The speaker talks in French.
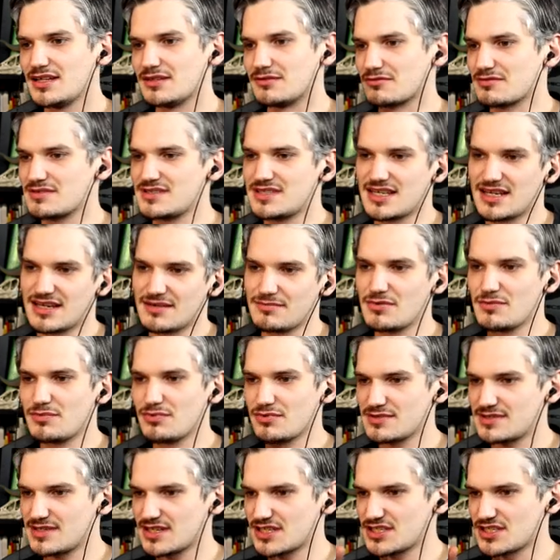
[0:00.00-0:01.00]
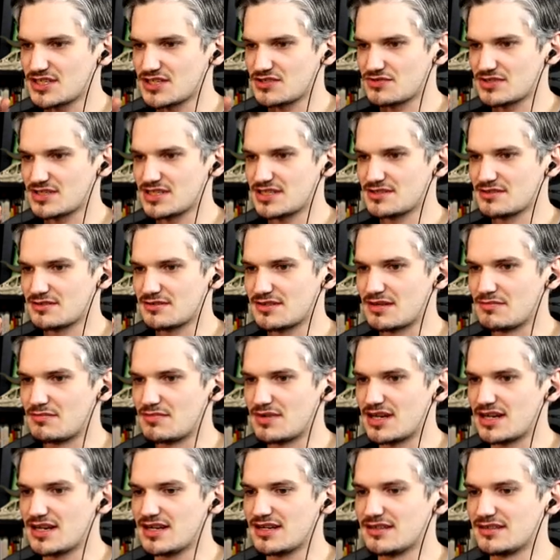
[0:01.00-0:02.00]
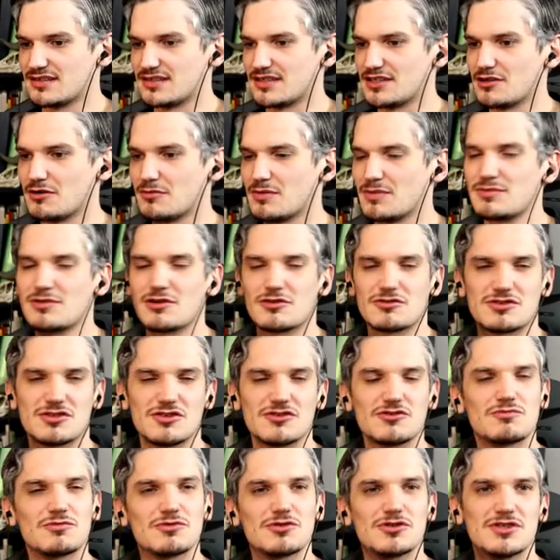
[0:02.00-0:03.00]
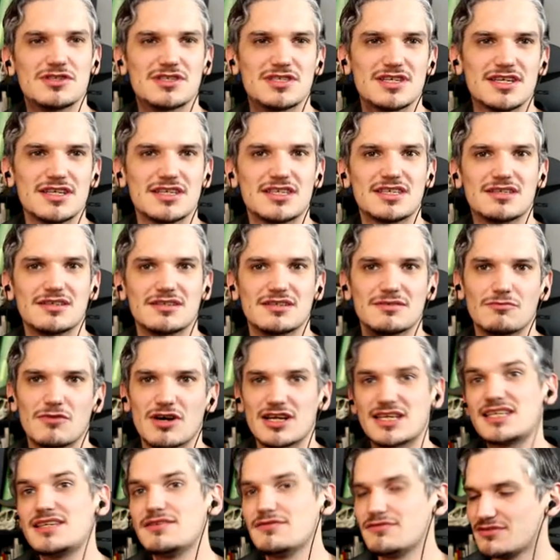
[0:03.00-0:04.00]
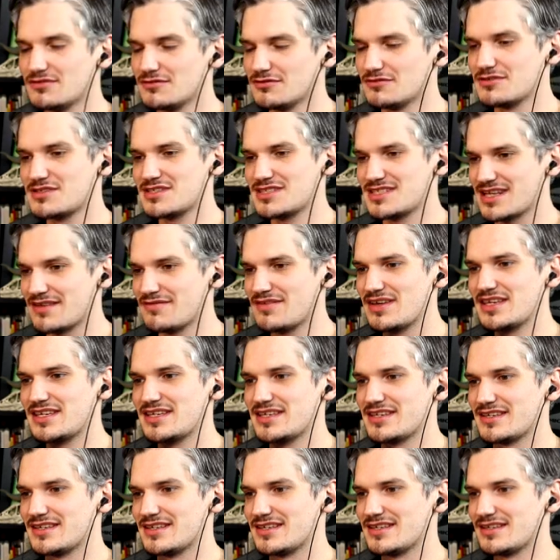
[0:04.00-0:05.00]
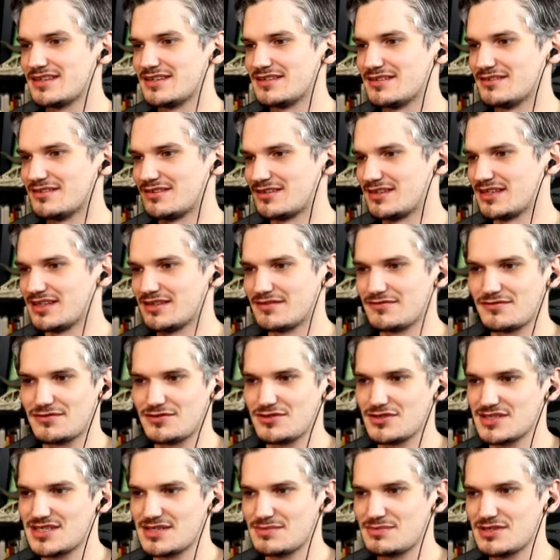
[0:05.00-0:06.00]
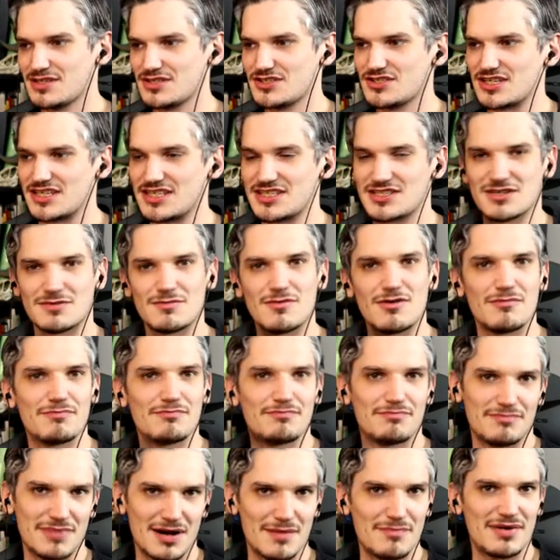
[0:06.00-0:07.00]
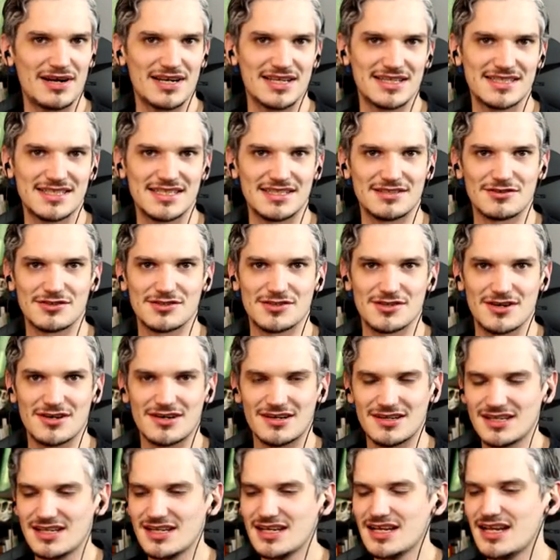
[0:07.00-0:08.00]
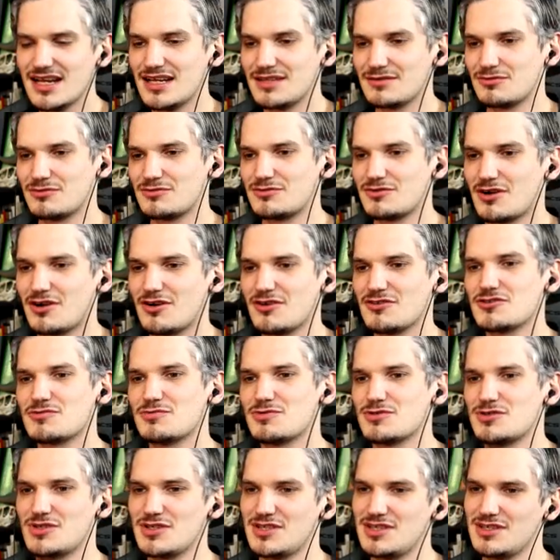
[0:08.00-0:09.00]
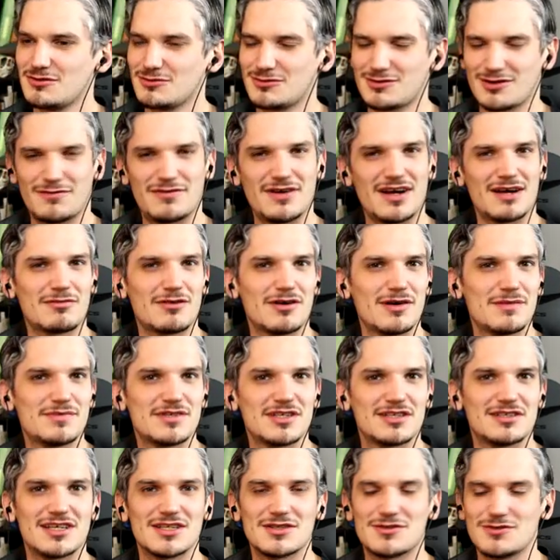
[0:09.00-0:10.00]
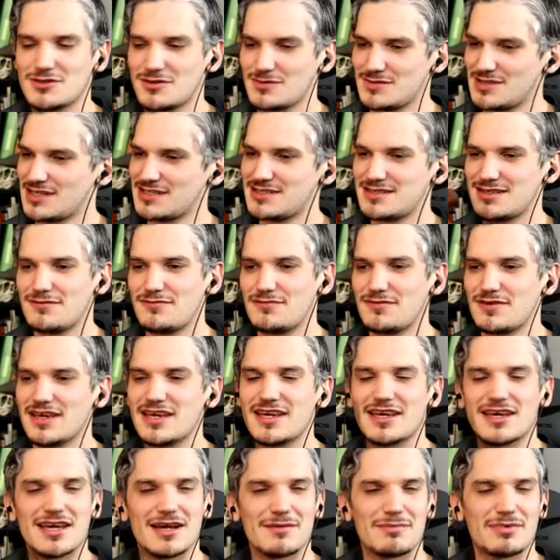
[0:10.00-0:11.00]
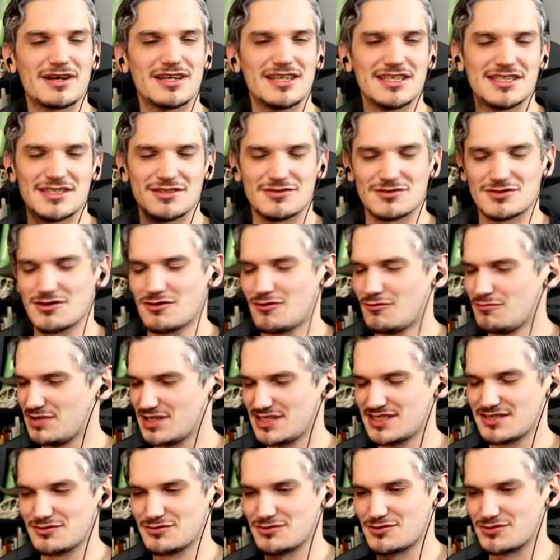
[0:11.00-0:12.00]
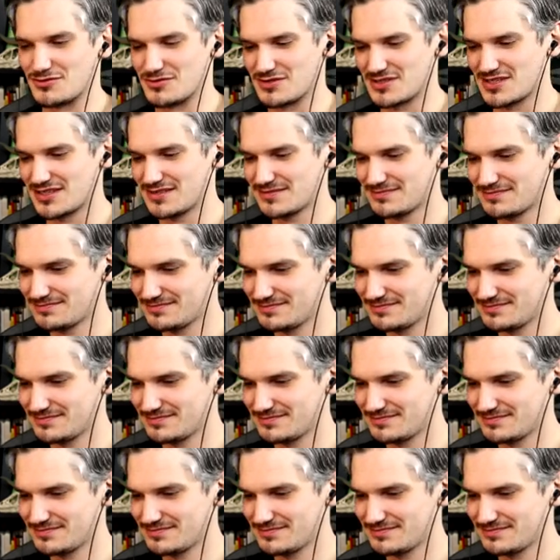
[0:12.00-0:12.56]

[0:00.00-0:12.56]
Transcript: Donc c'était un peu pour ça que j'avais choisi ce thème-là. Et en même temps aussi, je me disais que moi qui vous savez qui dans les futurs épisodes, j'allais sûrement pas parler de dinosaures tout le temps, je me suis dit autant faire un premier épisode là-dessus, comme ça c'est fait, et après les dinosaures, on passe à autre chose.